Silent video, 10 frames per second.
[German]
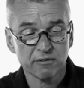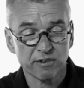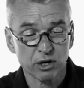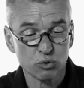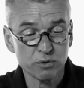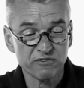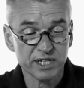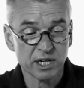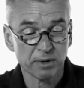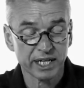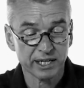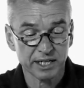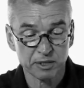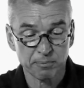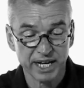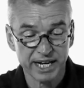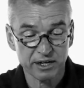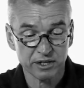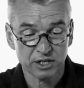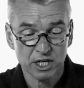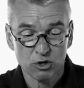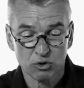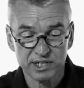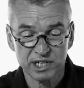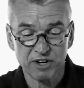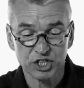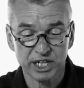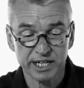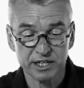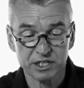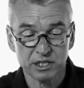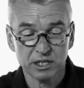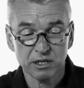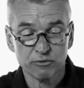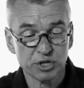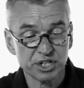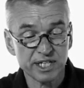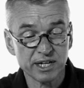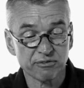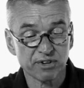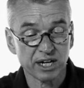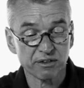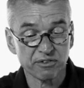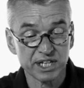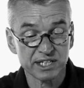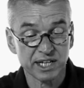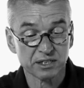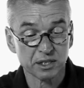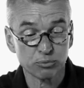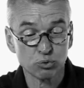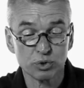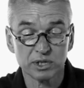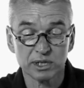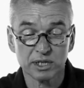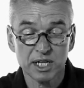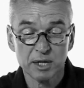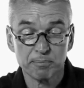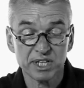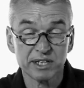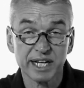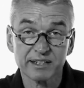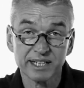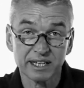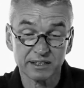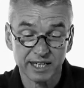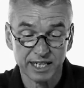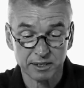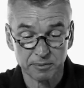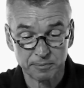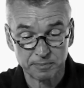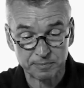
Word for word: war unwiederbringlich beendet und sehr wahrscheinlich würde ich nie erfahren, welche Attribute mich enttarnt hatten.